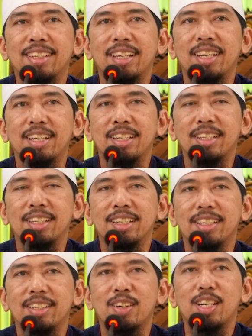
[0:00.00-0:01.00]
Iya.
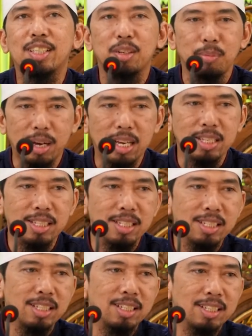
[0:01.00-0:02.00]
Wah terima
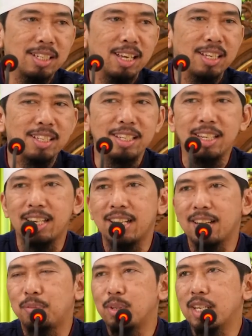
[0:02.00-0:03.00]
kasih ini. Iya jadi
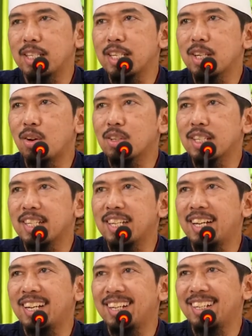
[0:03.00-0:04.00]
ada punya singkong saya.